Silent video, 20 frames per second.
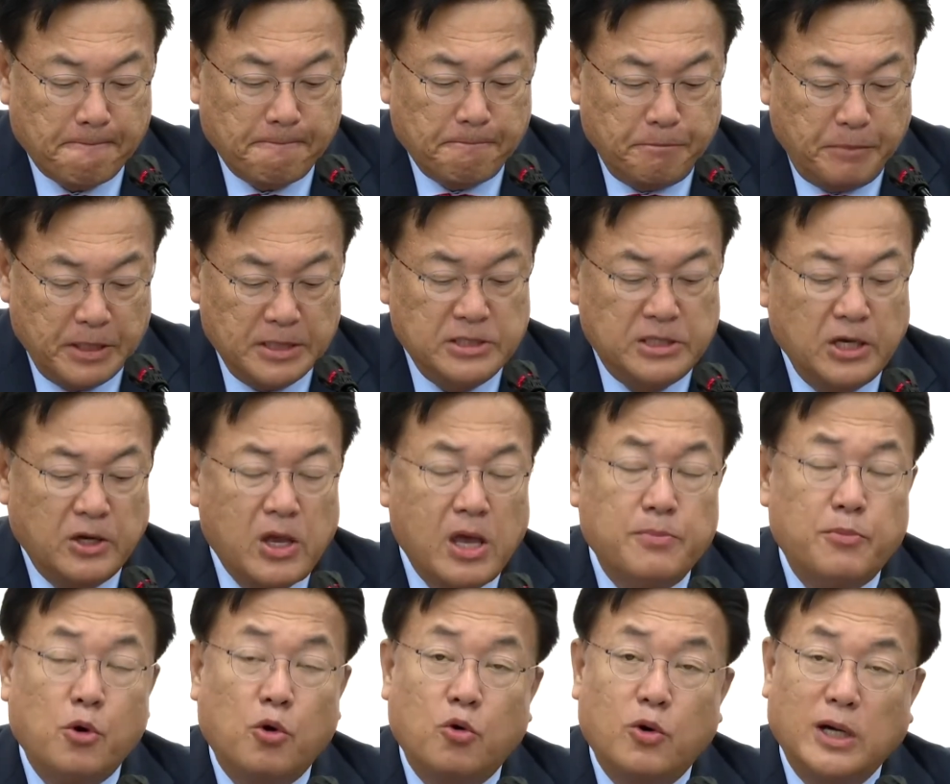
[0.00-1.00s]
민생
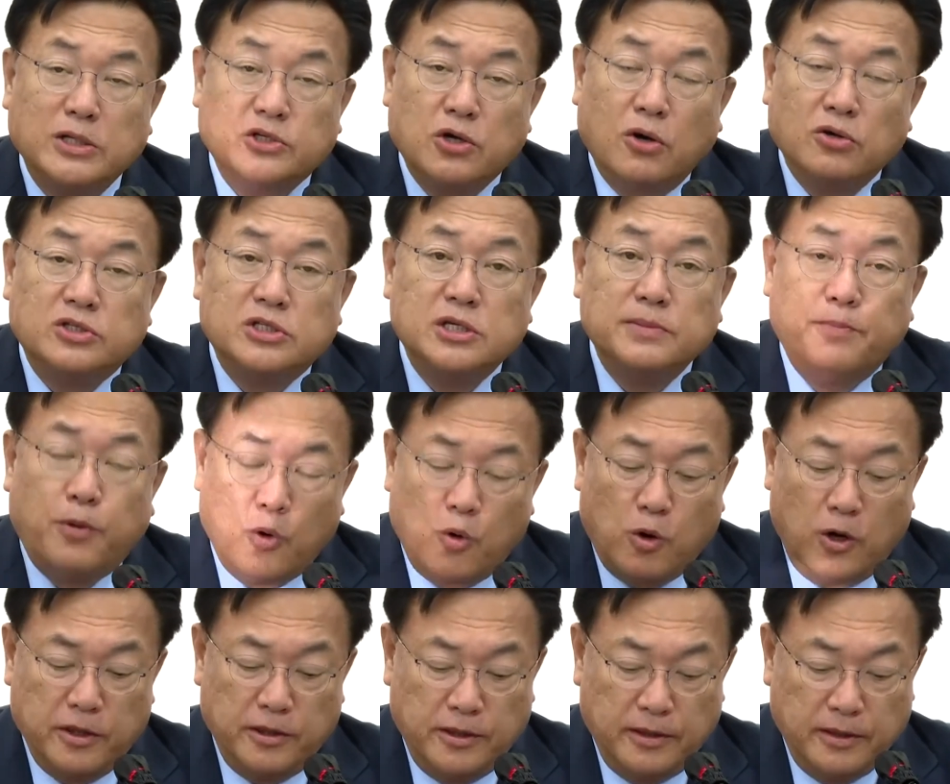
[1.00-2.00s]
회복과 정치
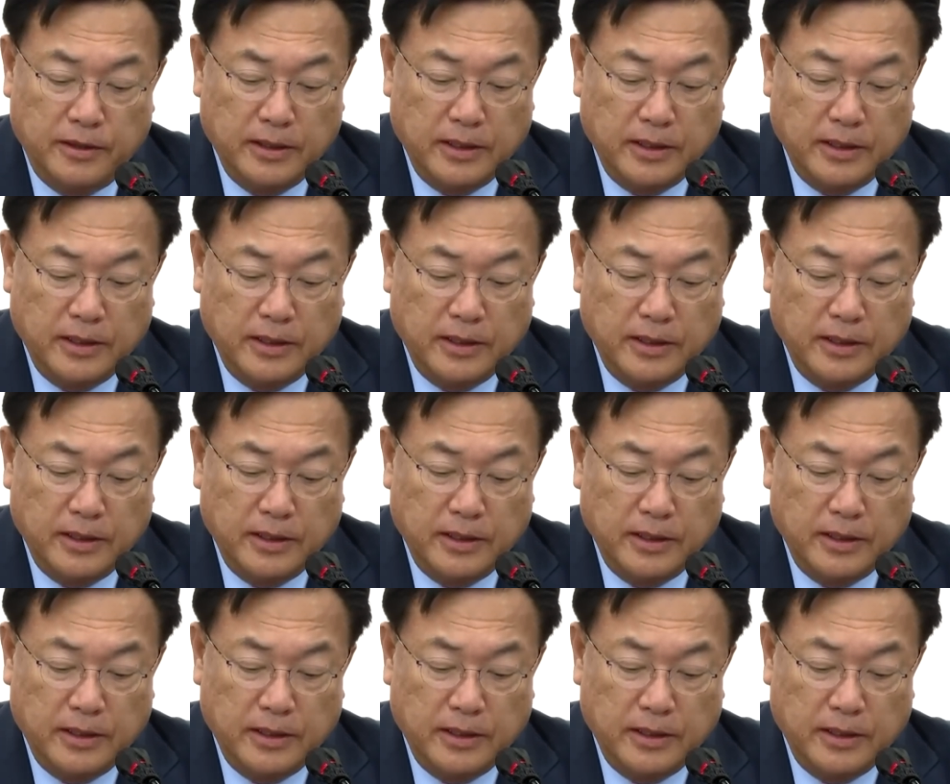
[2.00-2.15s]
복원,